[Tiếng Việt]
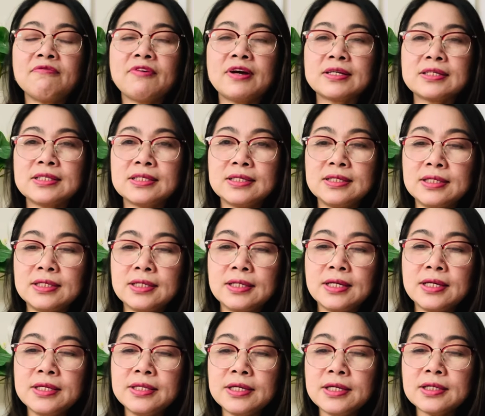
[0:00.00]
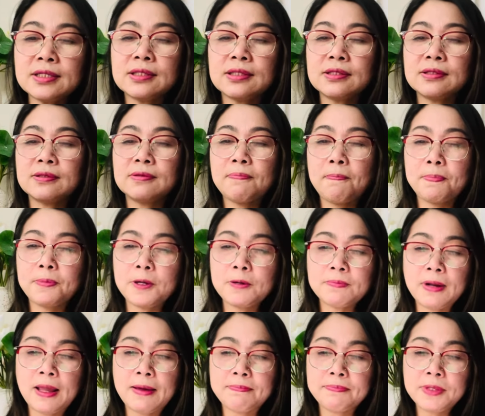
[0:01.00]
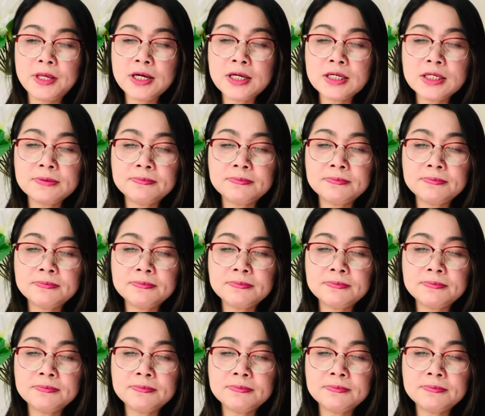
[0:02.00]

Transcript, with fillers: vạn sự như ý nhất tốt đẹp nhất